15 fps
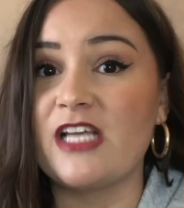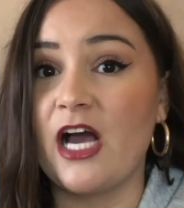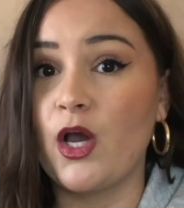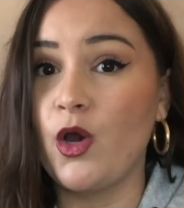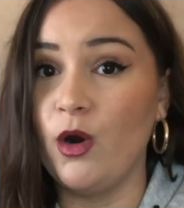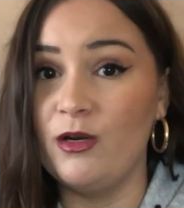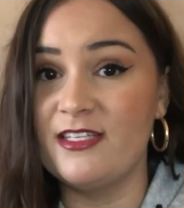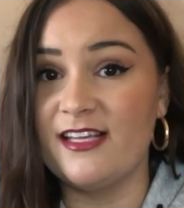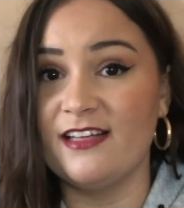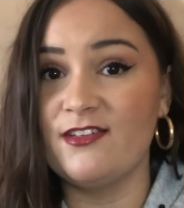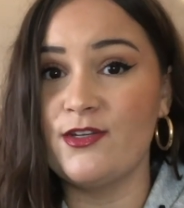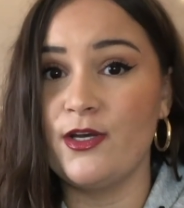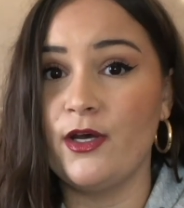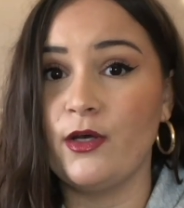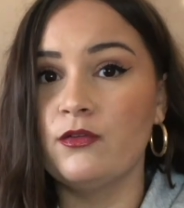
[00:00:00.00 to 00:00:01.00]
un call
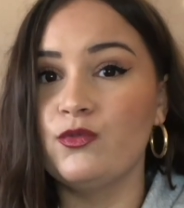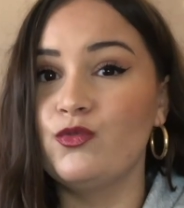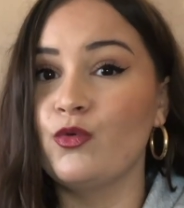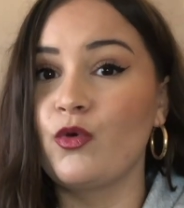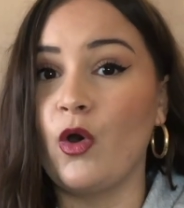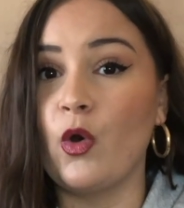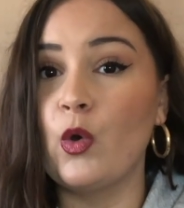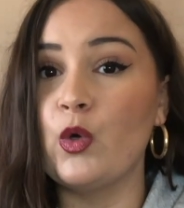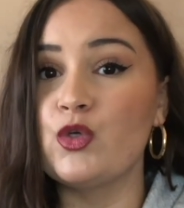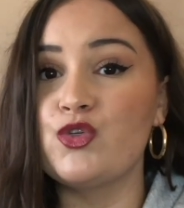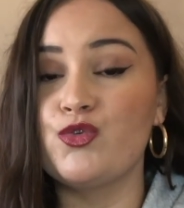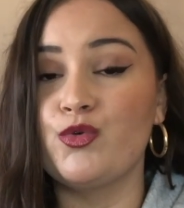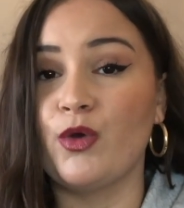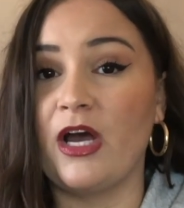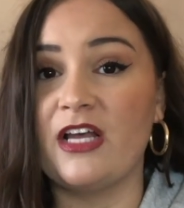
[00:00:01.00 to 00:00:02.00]
center, donc en gros
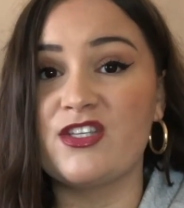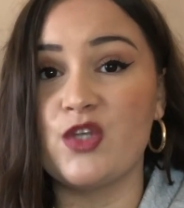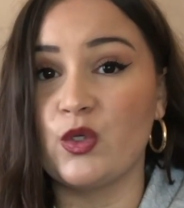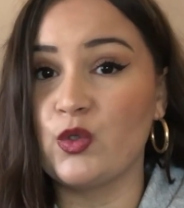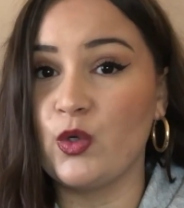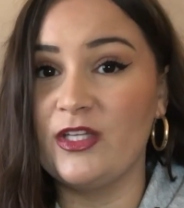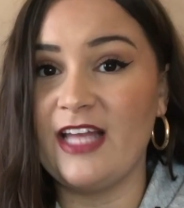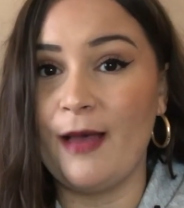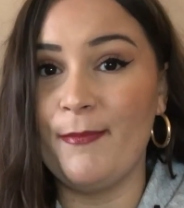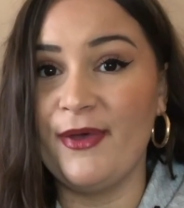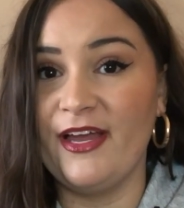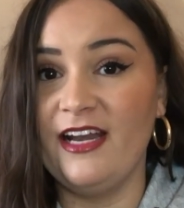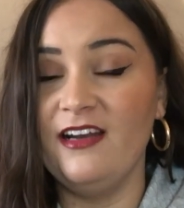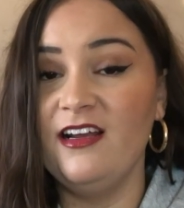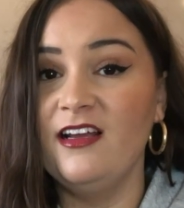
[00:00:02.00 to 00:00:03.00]
sur un centre
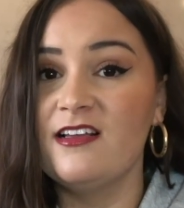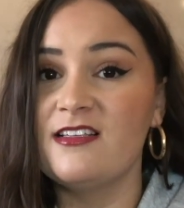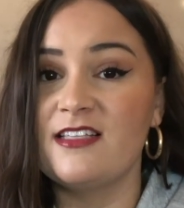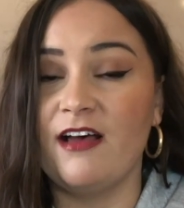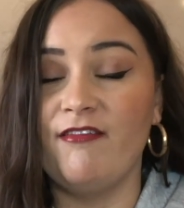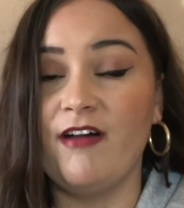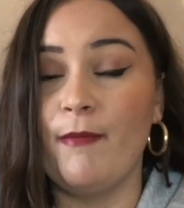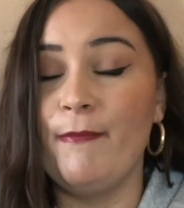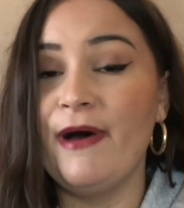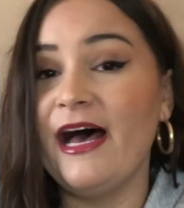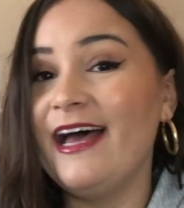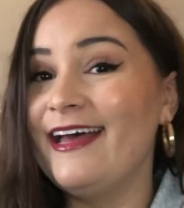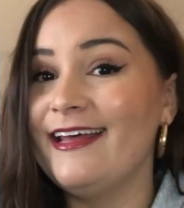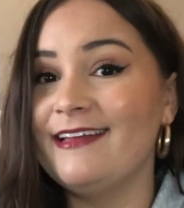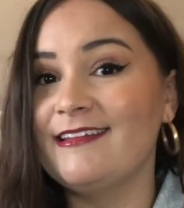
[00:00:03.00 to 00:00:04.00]
d'appel. Ça va pas
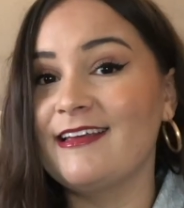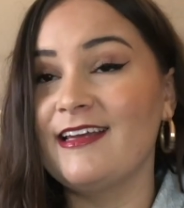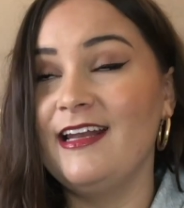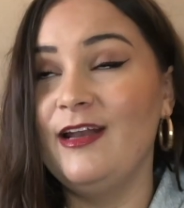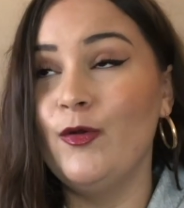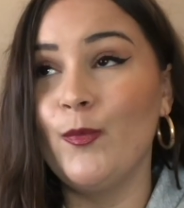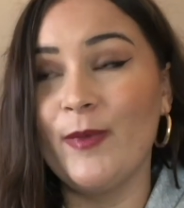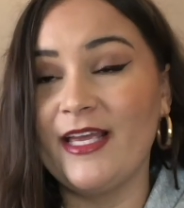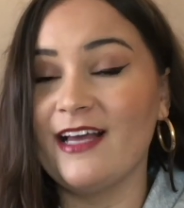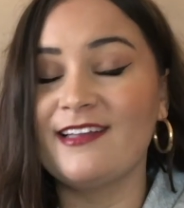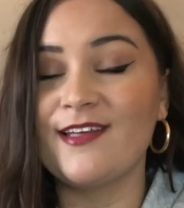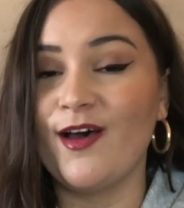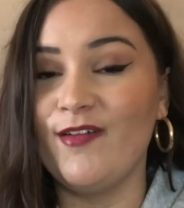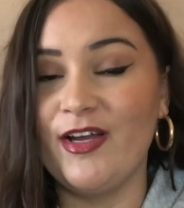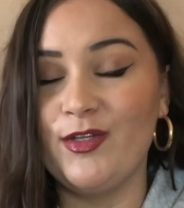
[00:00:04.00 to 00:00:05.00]
être le meilleur
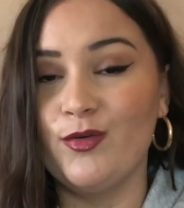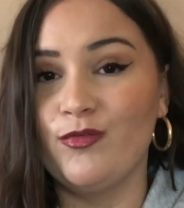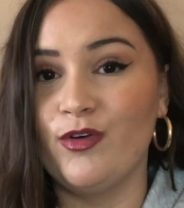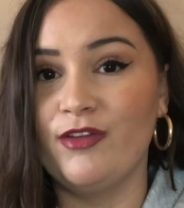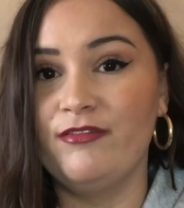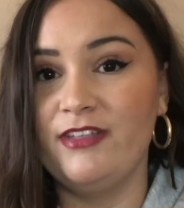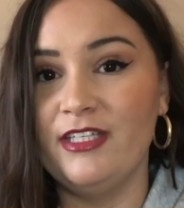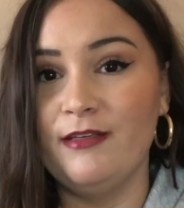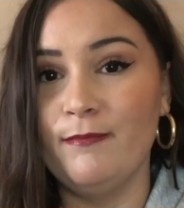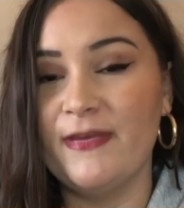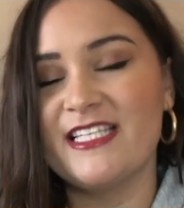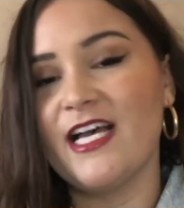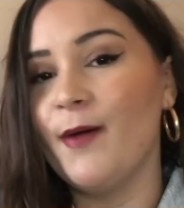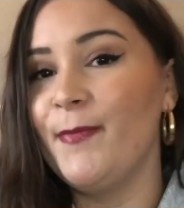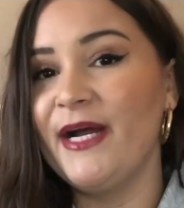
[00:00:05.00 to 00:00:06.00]
travail de votre vie, mais
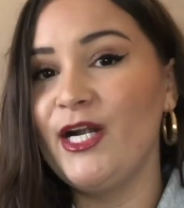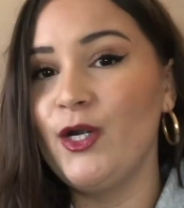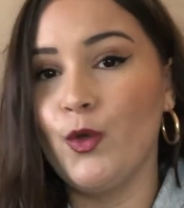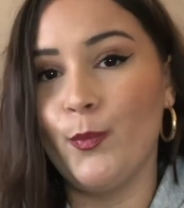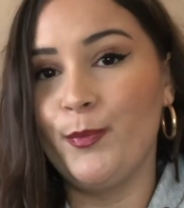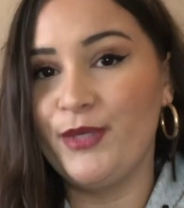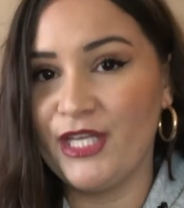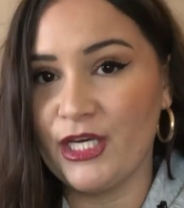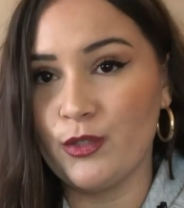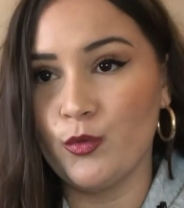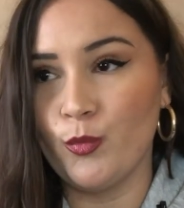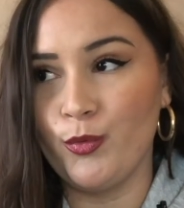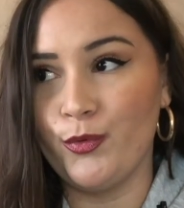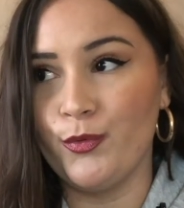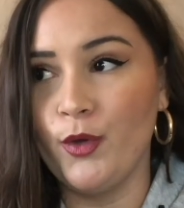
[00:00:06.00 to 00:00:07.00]
ça va pas être le pire non
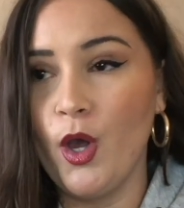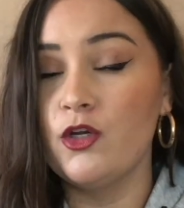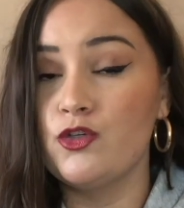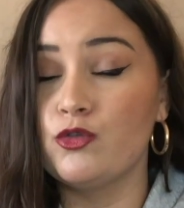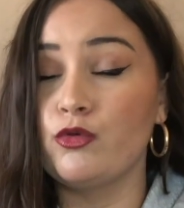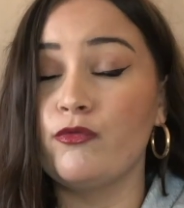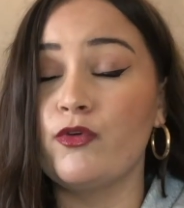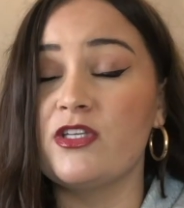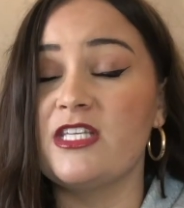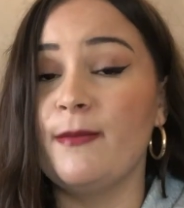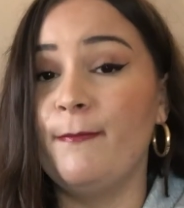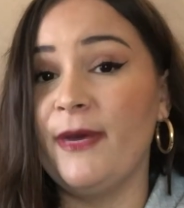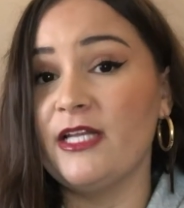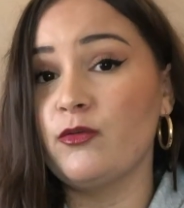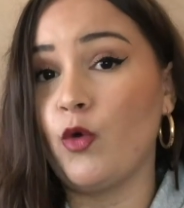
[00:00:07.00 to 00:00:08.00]
plus. Je trouve que c'est
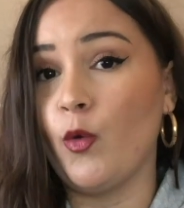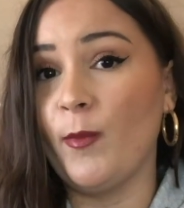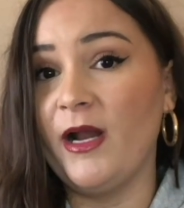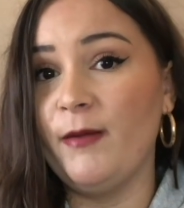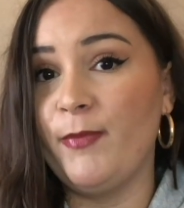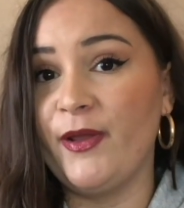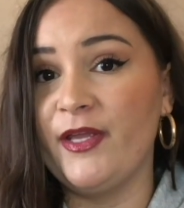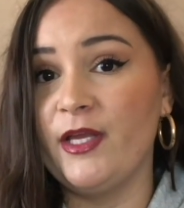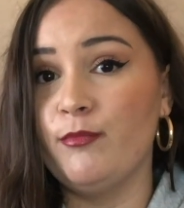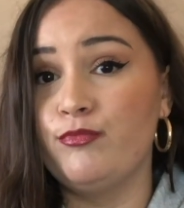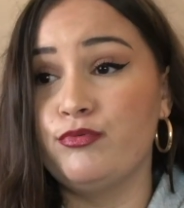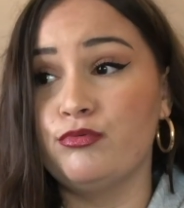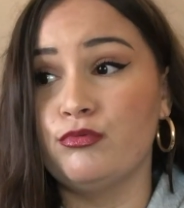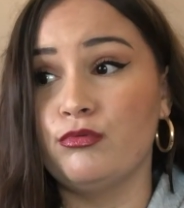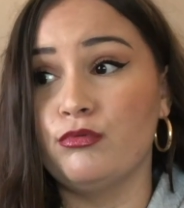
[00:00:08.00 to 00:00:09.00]
pas trop mal payé
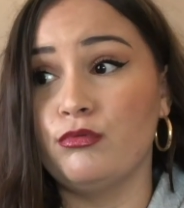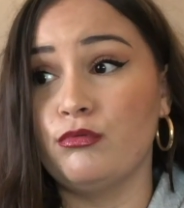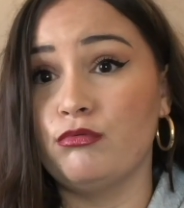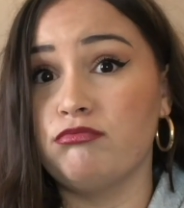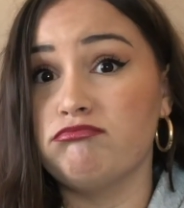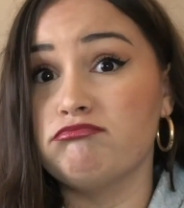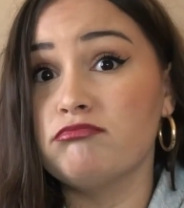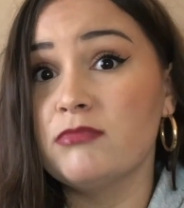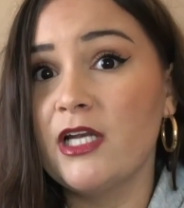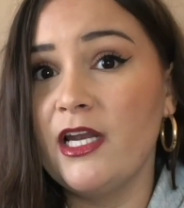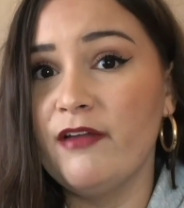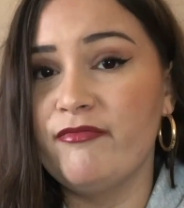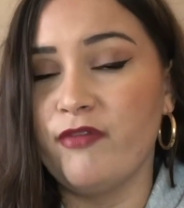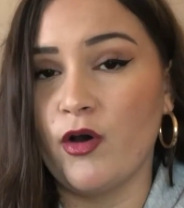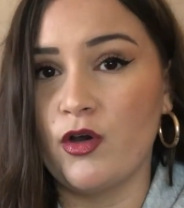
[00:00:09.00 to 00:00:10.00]
pour
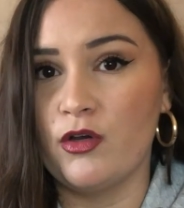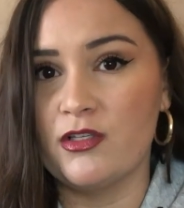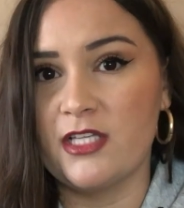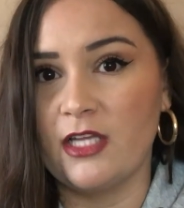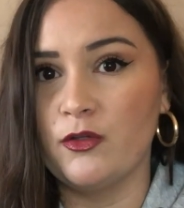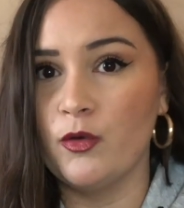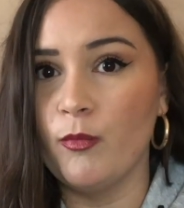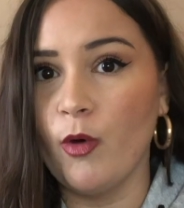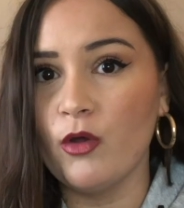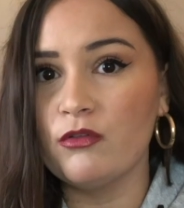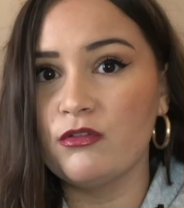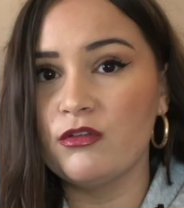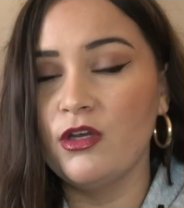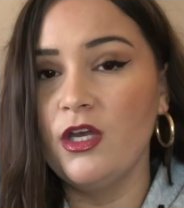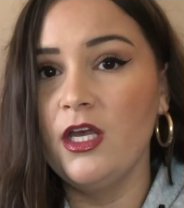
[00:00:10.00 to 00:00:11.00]
l'effort que ça demande.